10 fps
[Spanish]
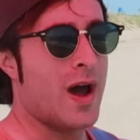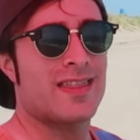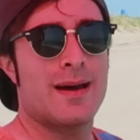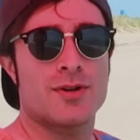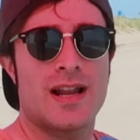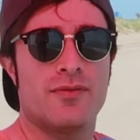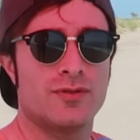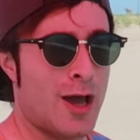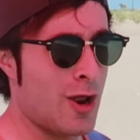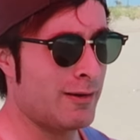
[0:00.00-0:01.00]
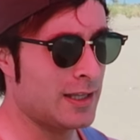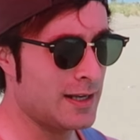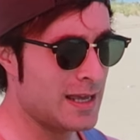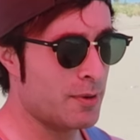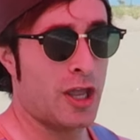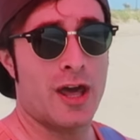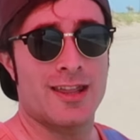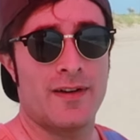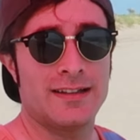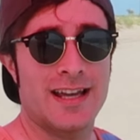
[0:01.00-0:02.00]
Guardamos la funda con la batería porque no
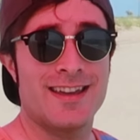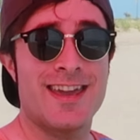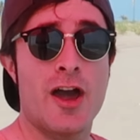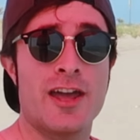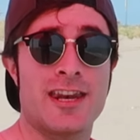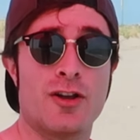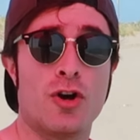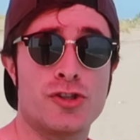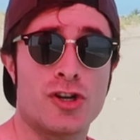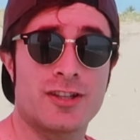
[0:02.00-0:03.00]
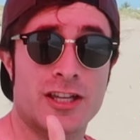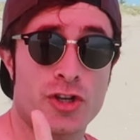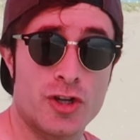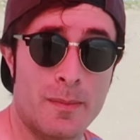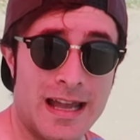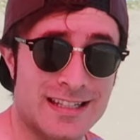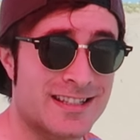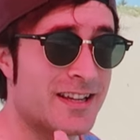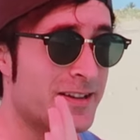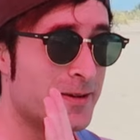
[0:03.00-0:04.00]
hace falta. Y ahora traigo otro accesorio
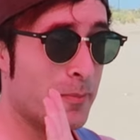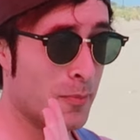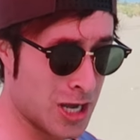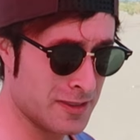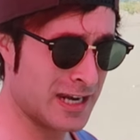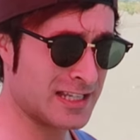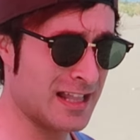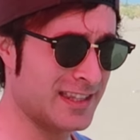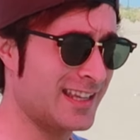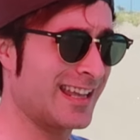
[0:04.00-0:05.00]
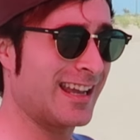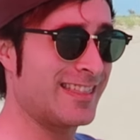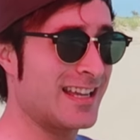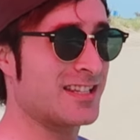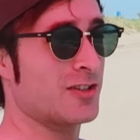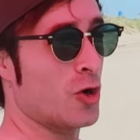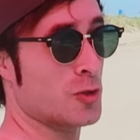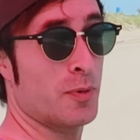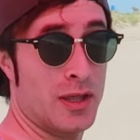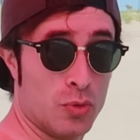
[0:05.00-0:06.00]
más, muy interesante, que quizás
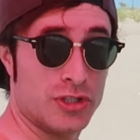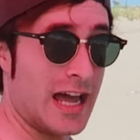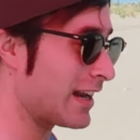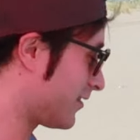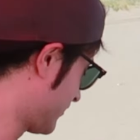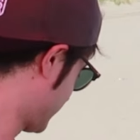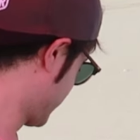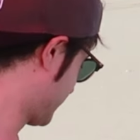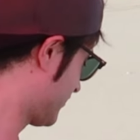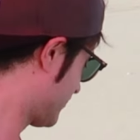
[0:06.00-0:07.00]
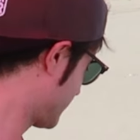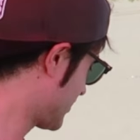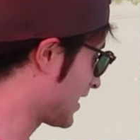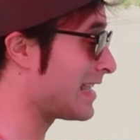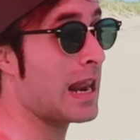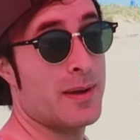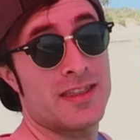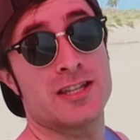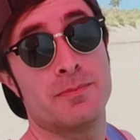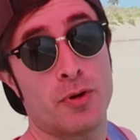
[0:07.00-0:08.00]
os puede gustar. Y a la
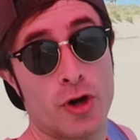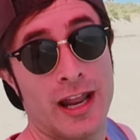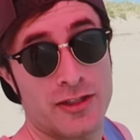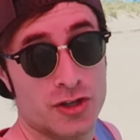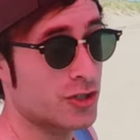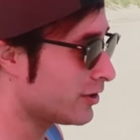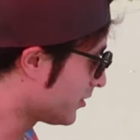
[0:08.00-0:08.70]
vez es un poco gracioso.